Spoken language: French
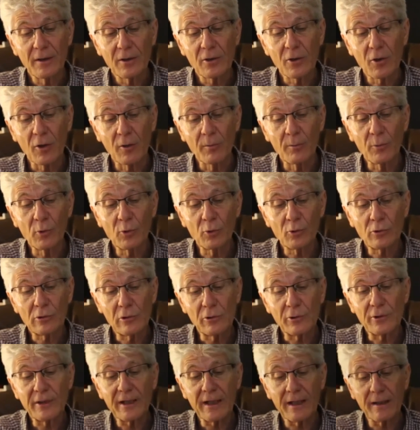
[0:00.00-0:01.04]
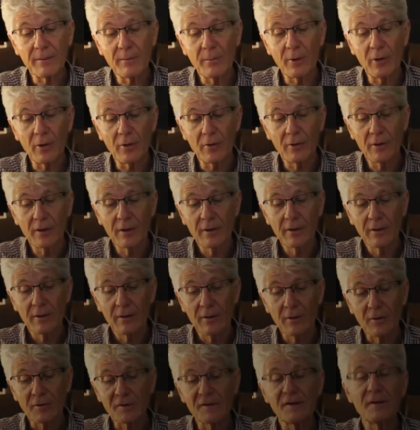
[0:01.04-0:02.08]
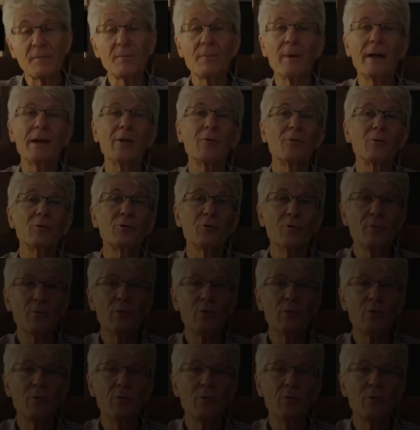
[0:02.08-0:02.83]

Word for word: quand monte le crément en ces ballons de